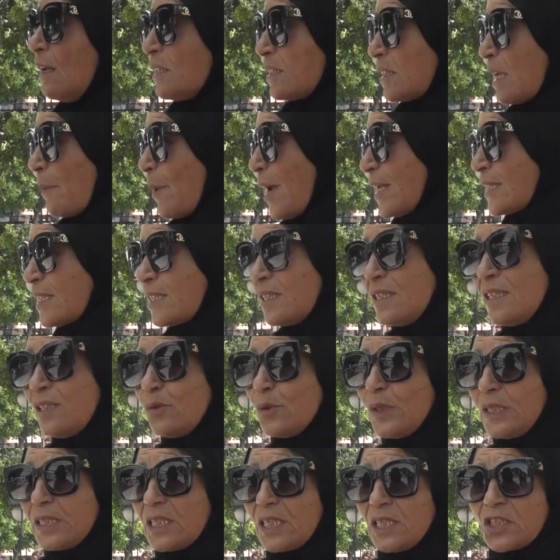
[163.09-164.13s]
سبع سنين
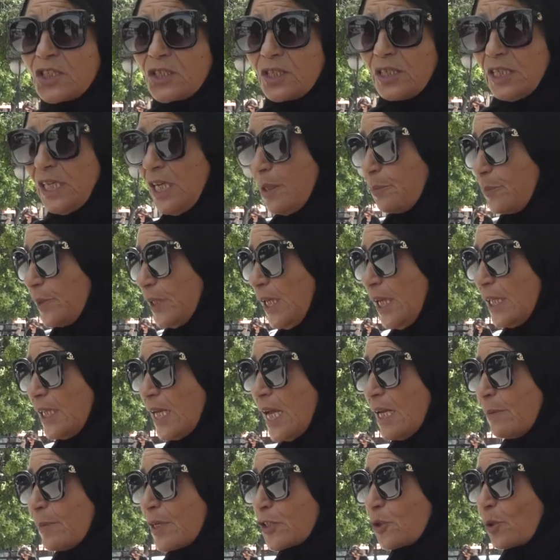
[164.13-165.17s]
ولدي يجري يحب يحل
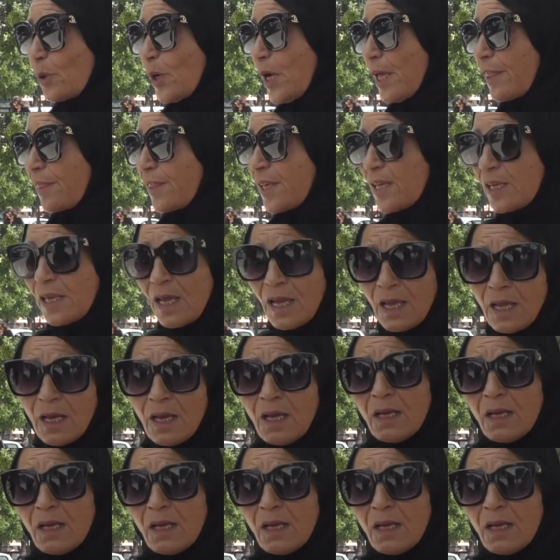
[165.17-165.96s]
هالمشروع هذايا